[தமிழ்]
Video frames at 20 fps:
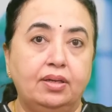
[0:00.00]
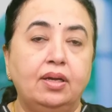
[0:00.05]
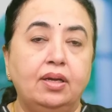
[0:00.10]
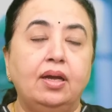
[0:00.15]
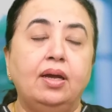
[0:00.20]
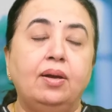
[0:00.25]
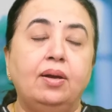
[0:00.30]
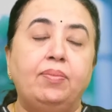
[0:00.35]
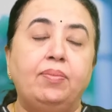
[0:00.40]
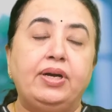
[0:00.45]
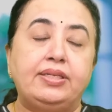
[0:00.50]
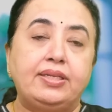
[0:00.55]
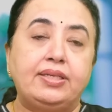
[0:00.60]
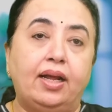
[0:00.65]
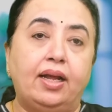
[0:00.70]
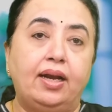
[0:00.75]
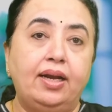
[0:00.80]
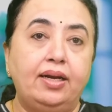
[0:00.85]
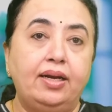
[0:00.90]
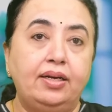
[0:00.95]
பட்
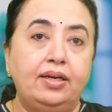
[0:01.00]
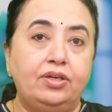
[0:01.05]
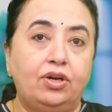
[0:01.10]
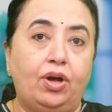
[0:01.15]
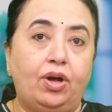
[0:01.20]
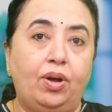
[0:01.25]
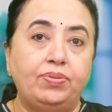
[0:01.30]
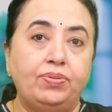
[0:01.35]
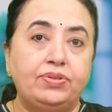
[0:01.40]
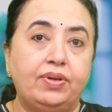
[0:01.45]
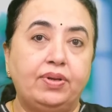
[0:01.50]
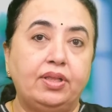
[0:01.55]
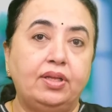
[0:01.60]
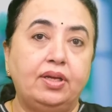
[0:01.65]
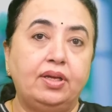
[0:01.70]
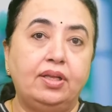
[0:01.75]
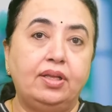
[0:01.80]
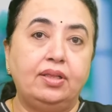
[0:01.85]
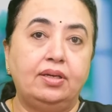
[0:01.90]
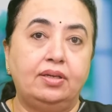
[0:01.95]
சில ட்ராப்ஸ் வந்து
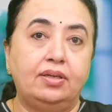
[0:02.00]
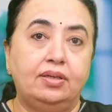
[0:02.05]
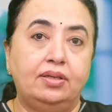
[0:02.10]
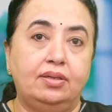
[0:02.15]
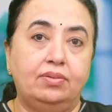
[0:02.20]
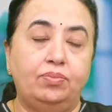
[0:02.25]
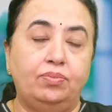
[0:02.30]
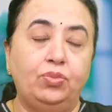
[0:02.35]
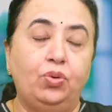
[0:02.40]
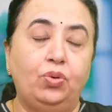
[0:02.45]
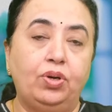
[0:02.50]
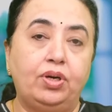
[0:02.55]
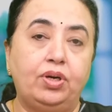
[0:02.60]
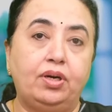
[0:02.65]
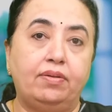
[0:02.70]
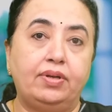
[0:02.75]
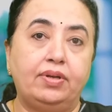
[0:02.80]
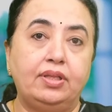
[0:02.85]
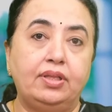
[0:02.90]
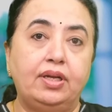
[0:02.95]
அந்த மூக்கை
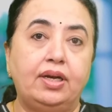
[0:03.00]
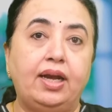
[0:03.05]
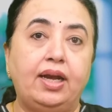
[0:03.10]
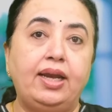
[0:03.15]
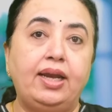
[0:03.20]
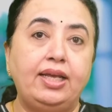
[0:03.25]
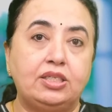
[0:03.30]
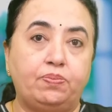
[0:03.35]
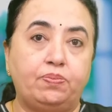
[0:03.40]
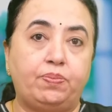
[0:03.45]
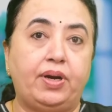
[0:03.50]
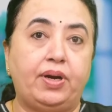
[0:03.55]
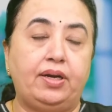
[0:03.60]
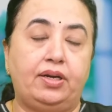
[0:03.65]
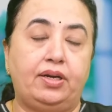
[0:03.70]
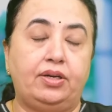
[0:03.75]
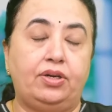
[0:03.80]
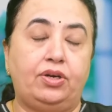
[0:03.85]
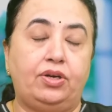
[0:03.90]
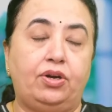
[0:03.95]
வந்து ரிலீஸ் பண்ற
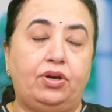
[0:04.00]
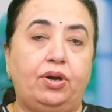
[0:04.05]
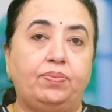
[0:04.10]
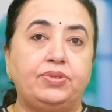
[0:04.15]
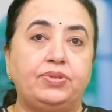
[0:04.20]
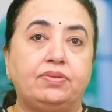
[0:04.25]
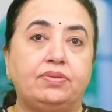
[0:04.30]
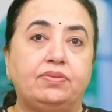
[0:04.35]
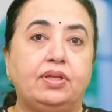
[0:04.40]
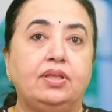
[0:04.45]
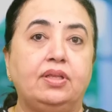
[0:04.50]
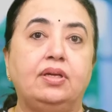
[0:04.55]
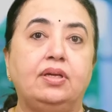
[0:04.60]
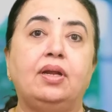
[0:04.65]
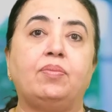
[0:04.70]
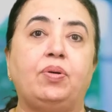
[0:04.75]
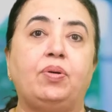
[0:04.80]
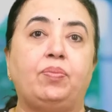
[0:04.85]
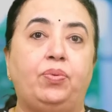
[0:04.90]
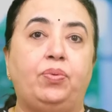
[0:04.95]
ட்ராப்ஸ் வந்து நம்ம
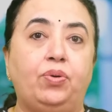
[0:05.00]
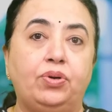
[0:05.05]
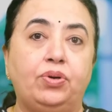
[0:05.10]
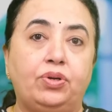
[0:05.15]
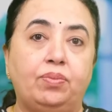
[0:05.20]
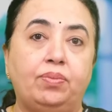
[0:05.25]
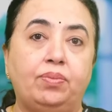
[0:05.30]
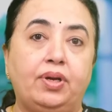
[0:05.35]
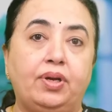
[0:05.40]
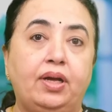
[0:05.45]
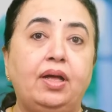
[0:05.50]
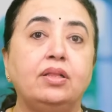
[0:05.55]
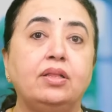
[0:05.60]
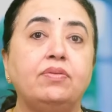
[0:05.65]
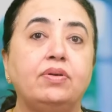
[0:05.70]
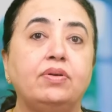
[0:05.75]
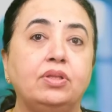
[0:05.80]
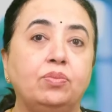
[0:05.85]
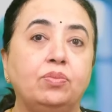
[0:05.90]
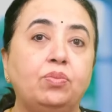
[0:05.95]
போட்டோம்னா அது
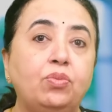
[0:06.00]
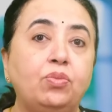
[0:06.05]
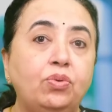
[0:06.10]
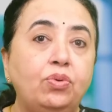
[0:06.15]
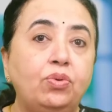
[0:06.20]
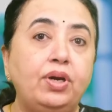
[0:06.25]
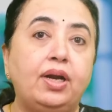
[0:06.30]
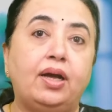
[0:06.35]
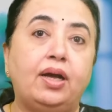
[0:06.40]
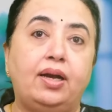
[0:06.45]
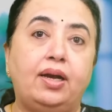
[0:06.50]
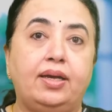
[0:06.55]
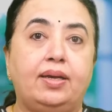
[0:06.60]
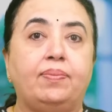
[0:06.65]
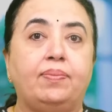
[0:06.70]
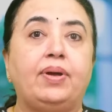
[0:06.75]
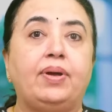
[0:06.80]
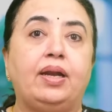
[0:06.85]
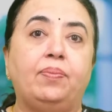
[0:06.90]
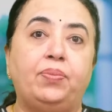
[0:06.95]
வந்து மூணு நாளைக்கு
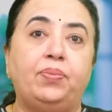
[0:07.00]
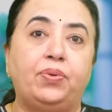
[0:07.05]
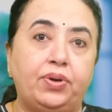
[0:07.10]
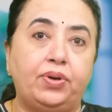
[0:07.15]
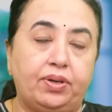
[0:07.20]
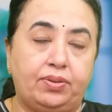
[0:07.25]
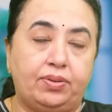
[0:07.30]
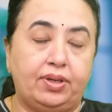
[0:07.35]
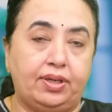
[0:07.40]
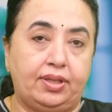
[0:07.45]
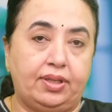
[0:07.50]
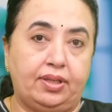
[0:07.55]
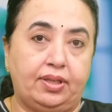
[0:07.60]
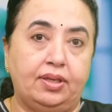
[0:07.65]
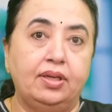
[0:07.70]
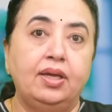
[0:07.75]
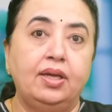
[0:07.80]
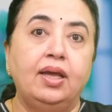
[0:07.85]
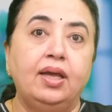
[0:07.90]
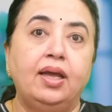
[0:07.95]
மேல போடக்கூடாது
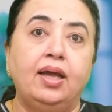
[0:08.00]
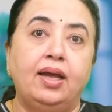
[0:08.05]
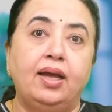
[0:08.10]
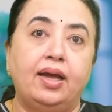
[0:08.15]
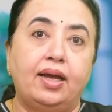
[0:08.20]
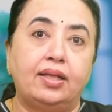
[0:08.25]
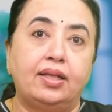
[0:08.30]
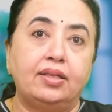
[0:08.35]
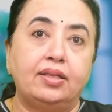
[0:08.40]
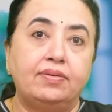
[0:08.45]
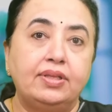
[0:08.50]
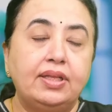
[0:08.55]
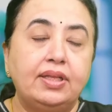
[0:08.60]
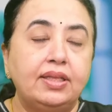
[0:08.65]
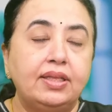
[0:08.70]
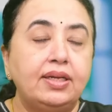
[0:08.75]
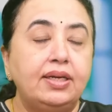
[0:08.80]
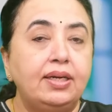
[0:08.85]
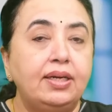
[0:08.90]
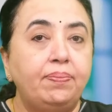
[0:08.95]
அது வந்து அந்த
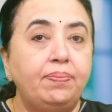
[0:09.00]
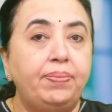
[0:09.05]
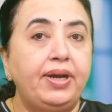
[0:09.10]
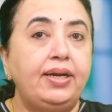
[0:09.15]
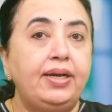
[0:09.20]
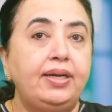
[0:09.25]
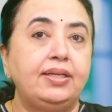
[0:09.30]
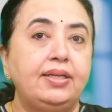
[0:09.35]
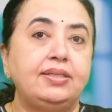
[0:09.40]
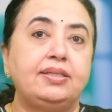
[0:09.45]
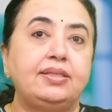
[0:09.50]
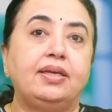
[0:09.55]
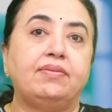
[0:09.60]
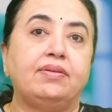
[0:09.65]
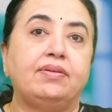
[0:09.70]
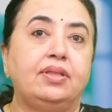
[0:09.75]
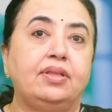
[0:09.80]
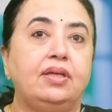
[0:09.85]
டிபெண்டன்சியை வந்து